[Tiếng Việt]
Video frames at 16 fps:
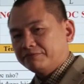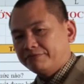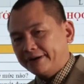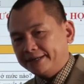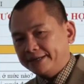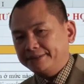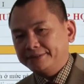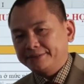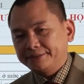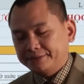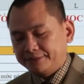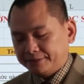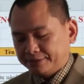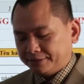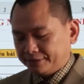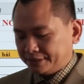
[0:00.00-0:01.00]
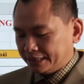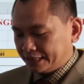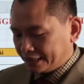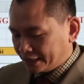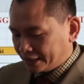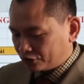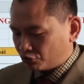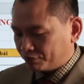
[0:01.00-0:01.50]
Vậy thì
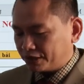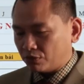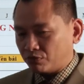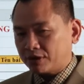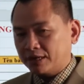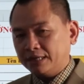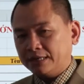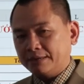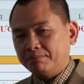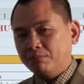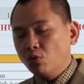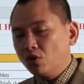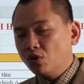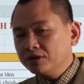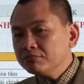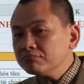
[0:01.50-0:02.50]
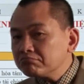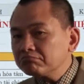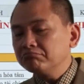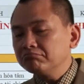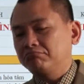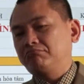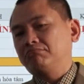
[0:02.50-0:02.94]
đến đây tôi mới tổng kết là muốn